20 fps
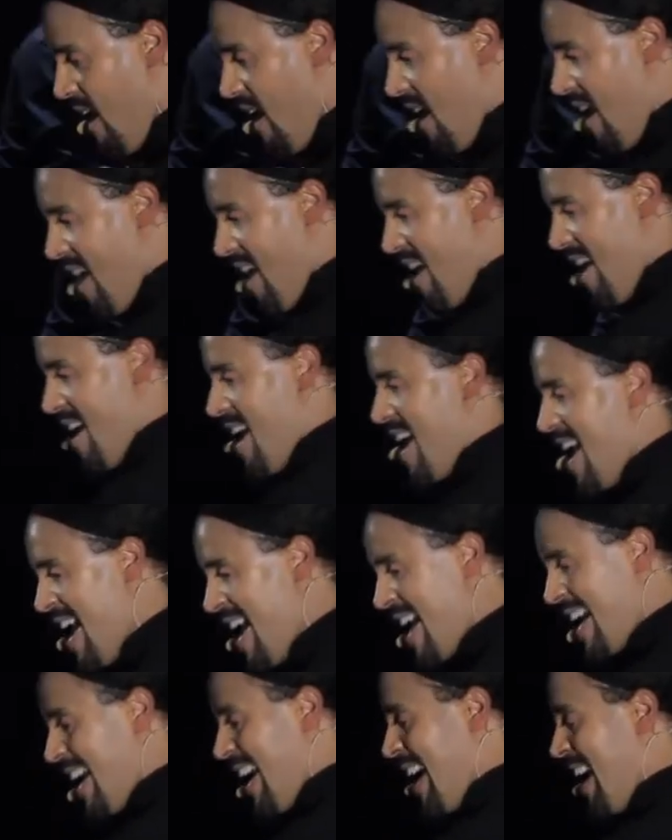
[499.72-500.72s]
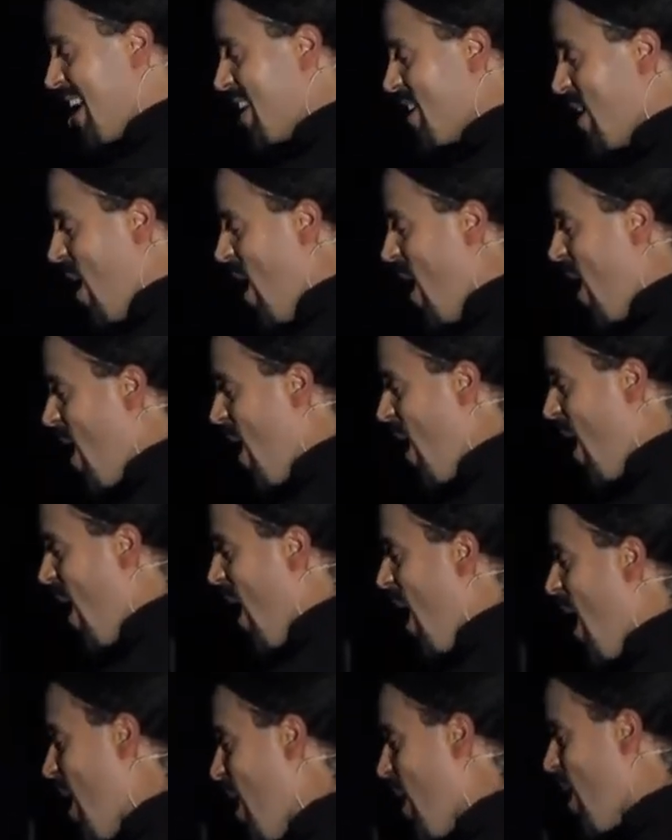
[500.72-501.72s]
qu'il n'ait pas l'impression
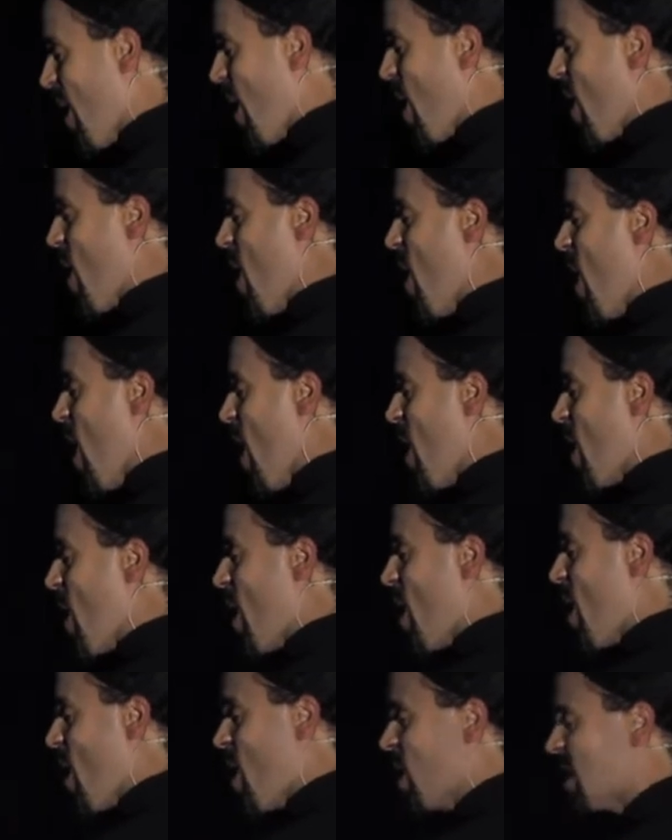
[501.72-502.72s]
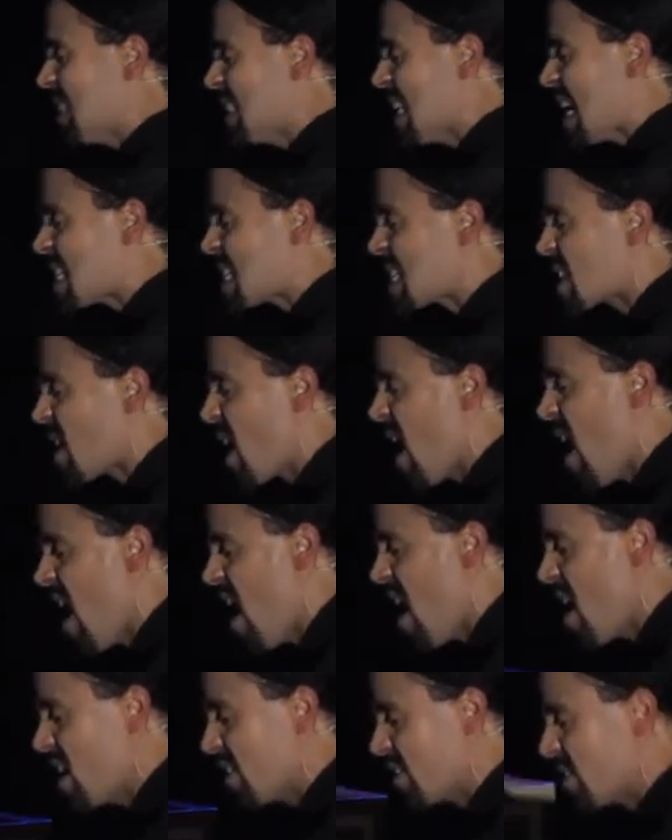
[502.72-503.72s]
qu'on soit passé de Naples à l'Italie
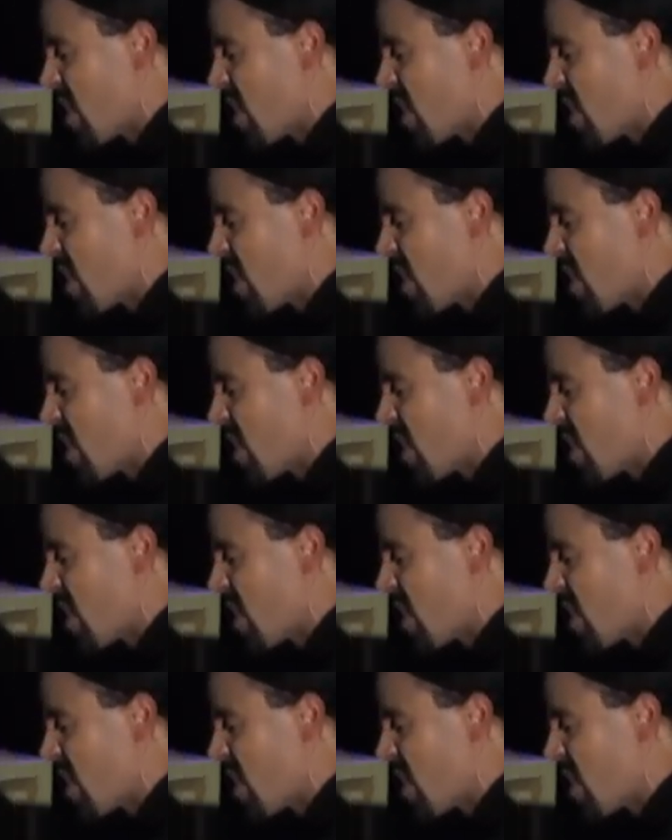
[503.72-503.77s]
en